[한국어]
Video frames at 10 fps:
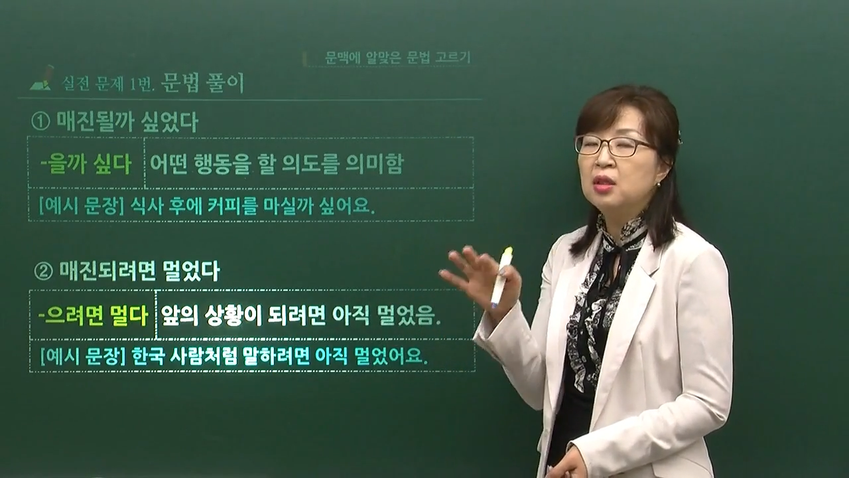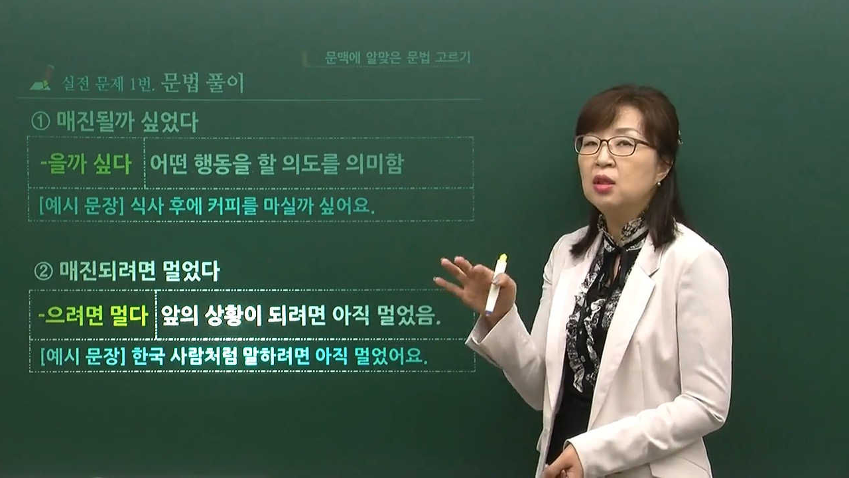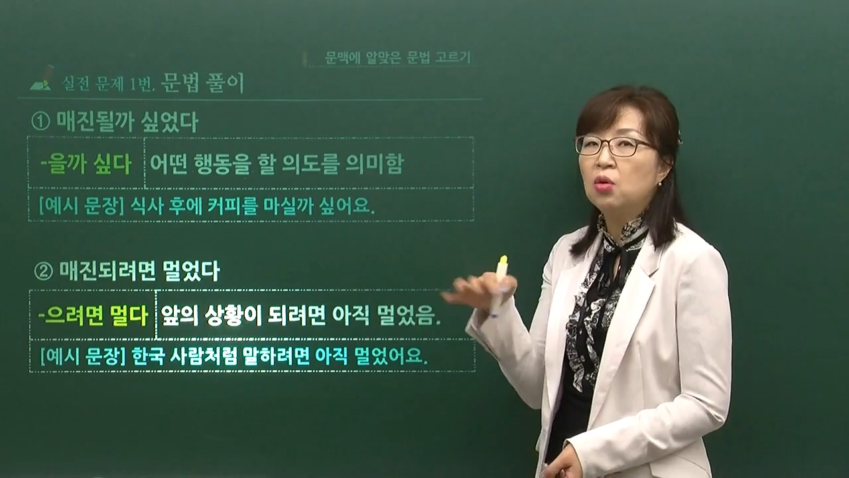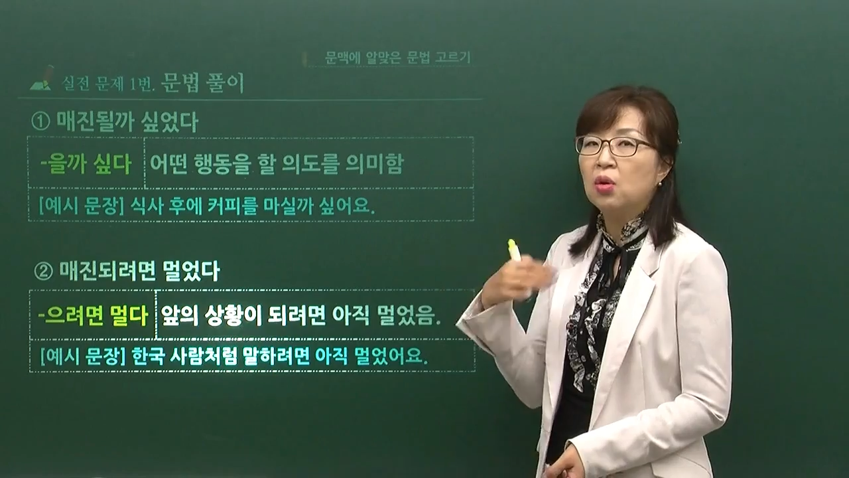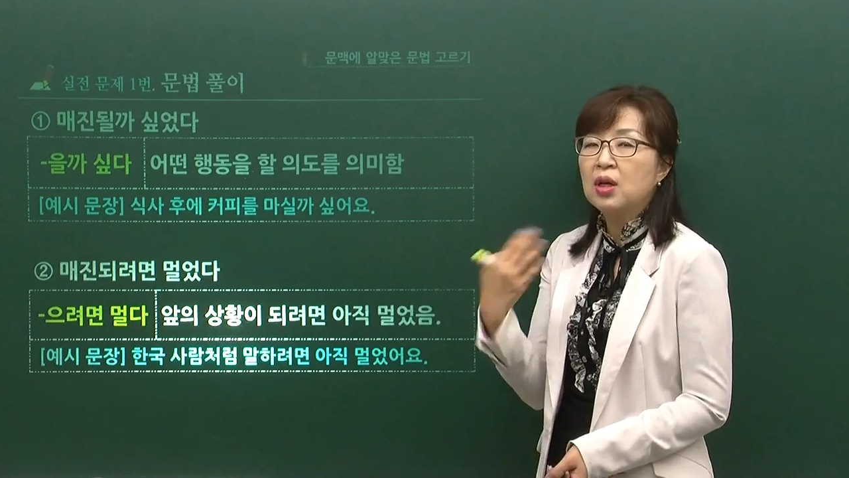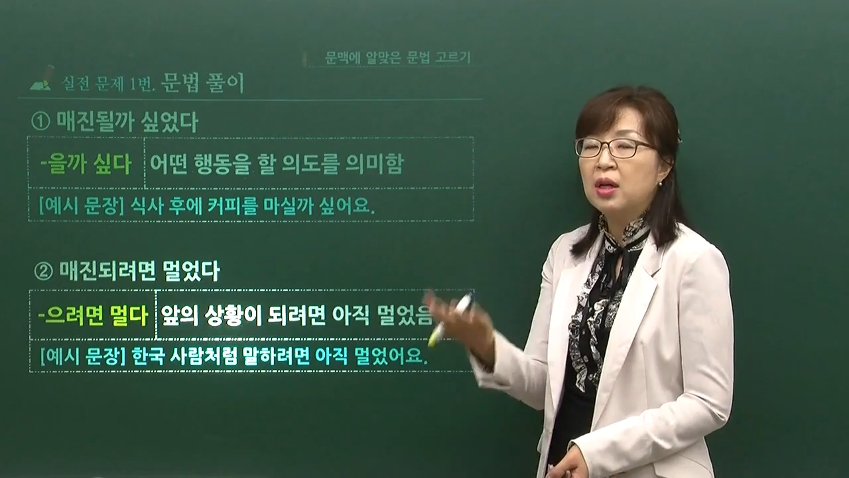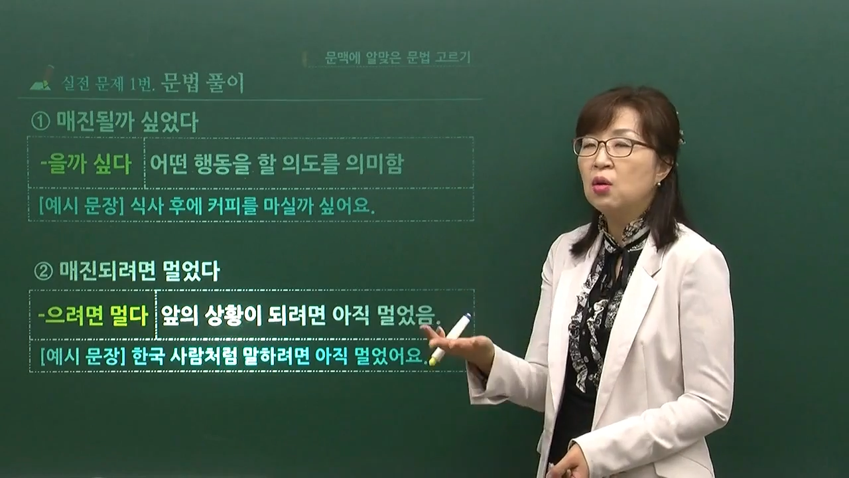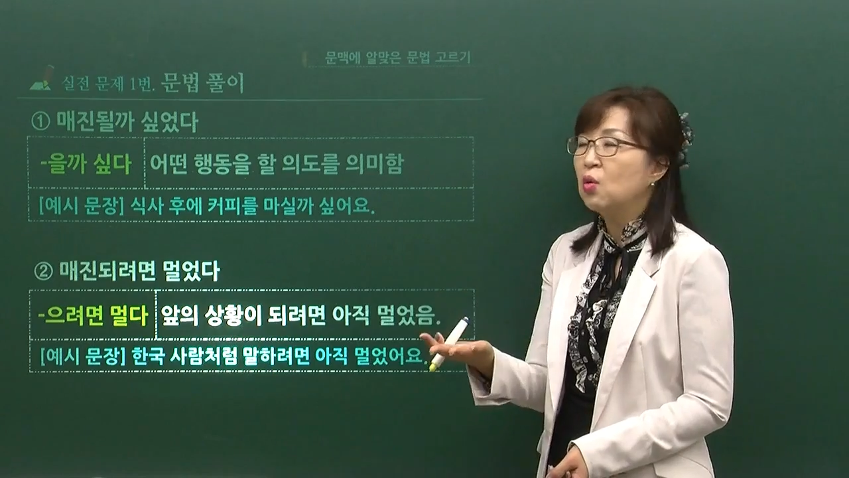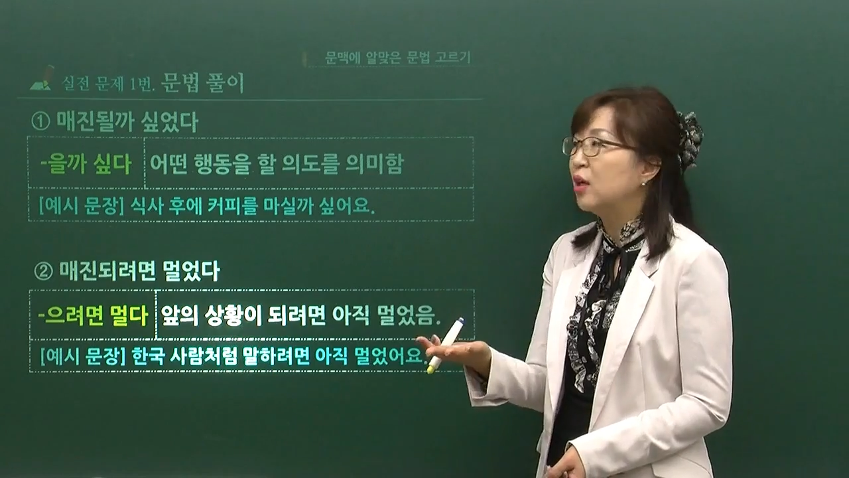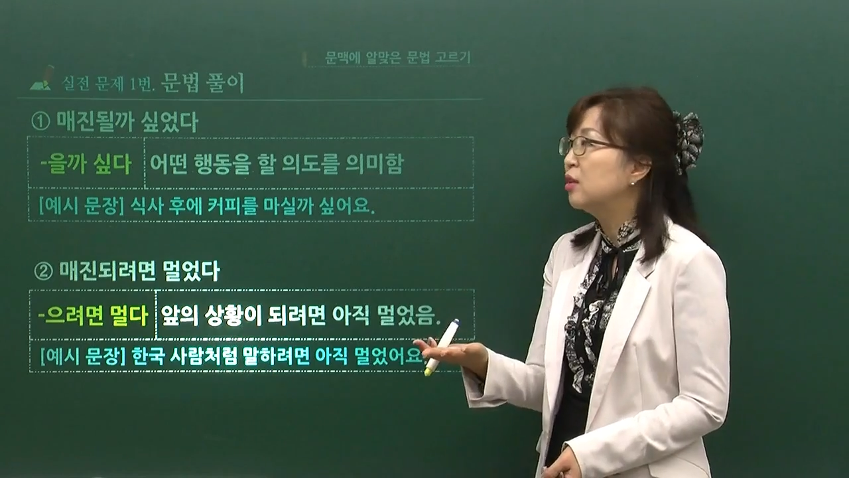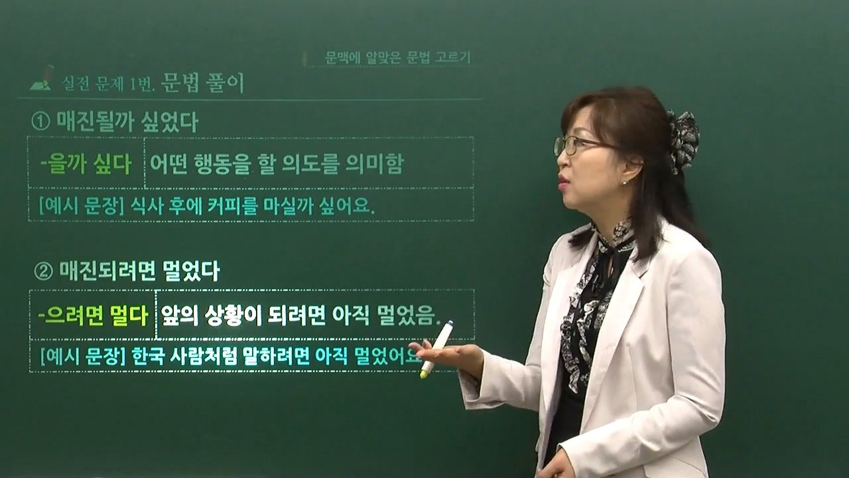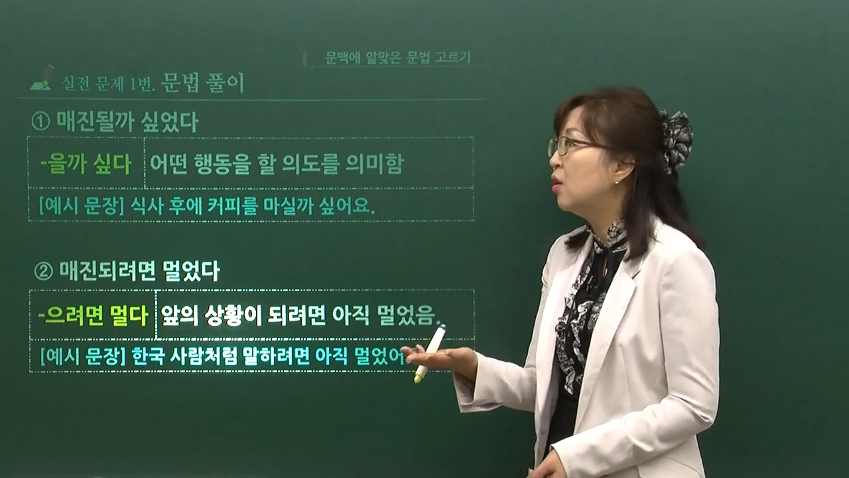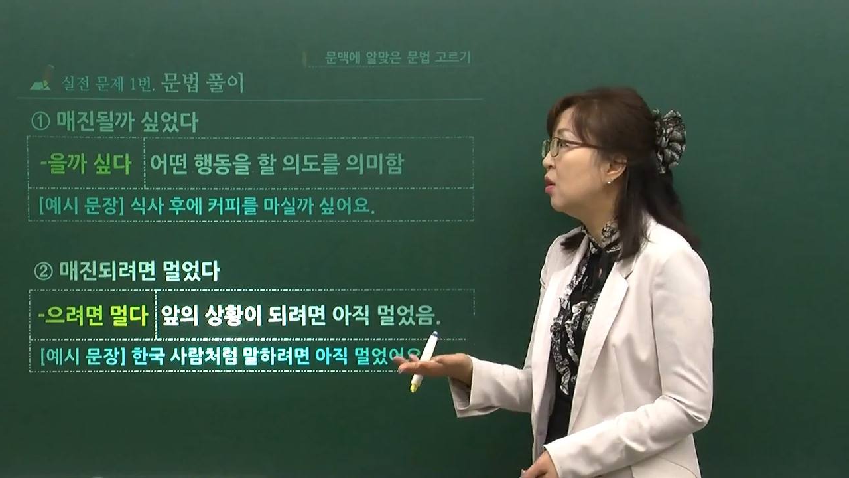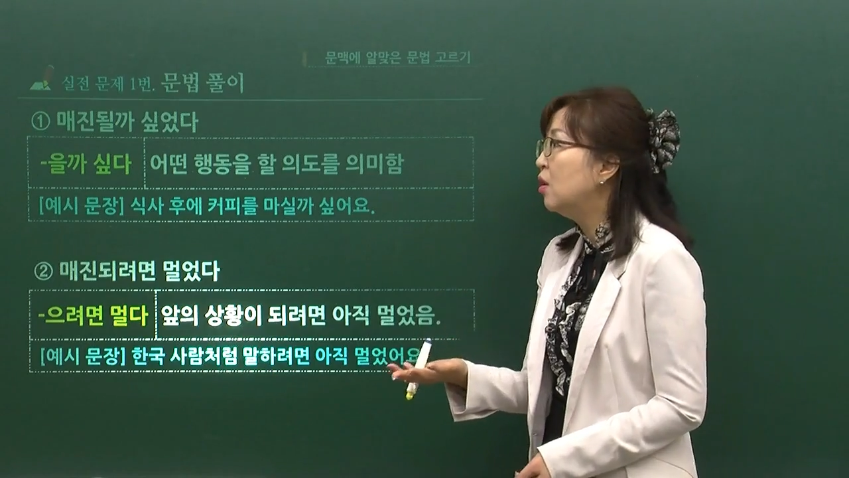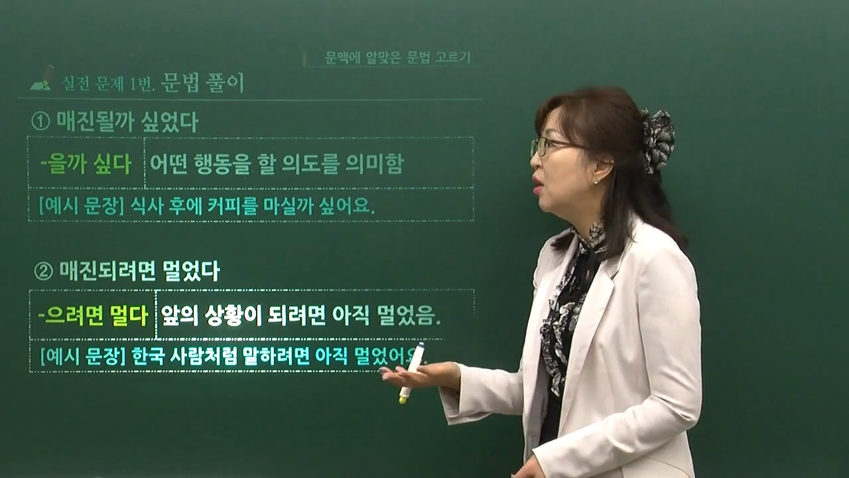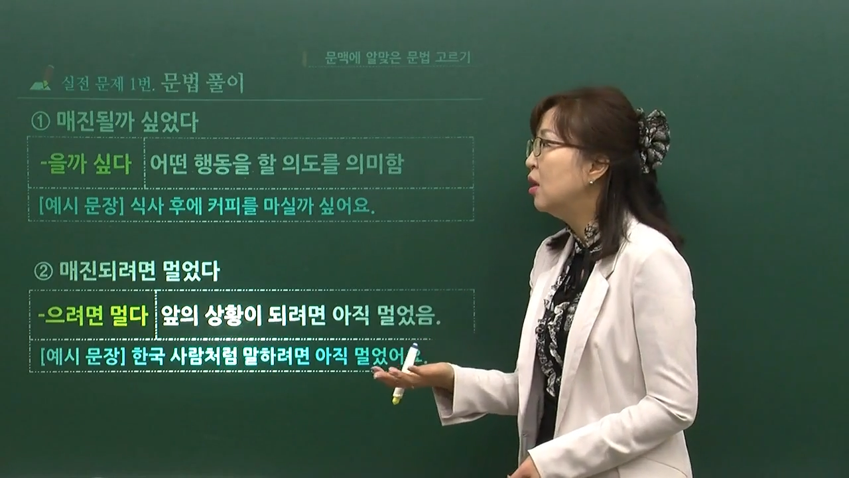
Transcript: 의도 하려고 하는 거.